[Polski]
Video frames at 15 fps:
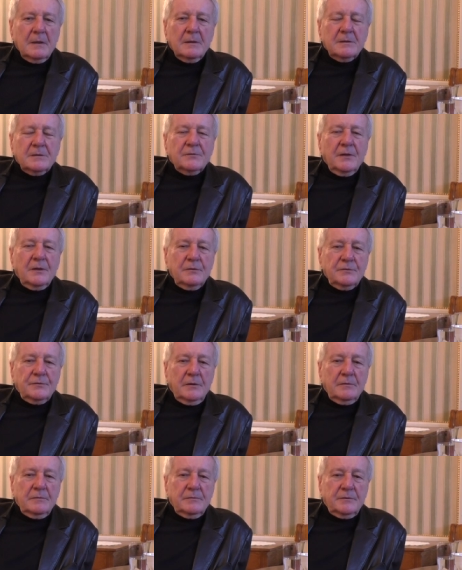Z wielu, z
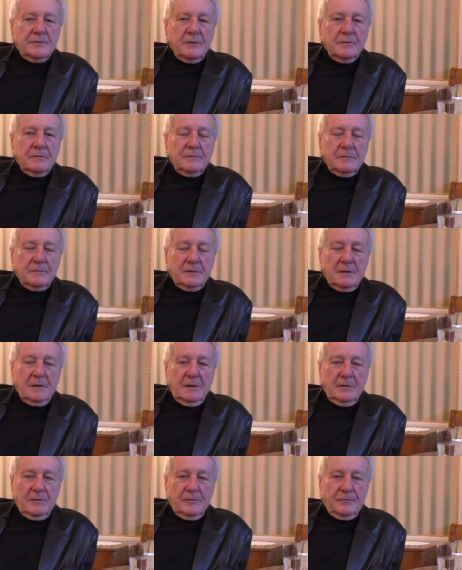wielu, z wielu
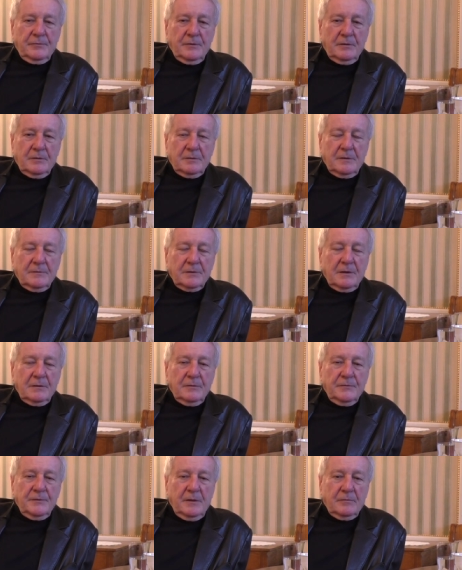względów, no, ze
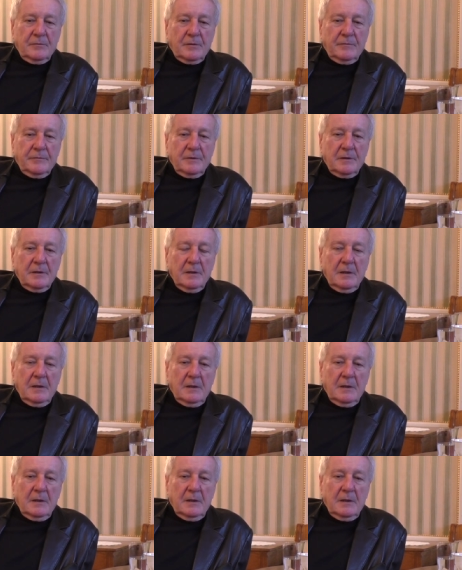względów naukowych.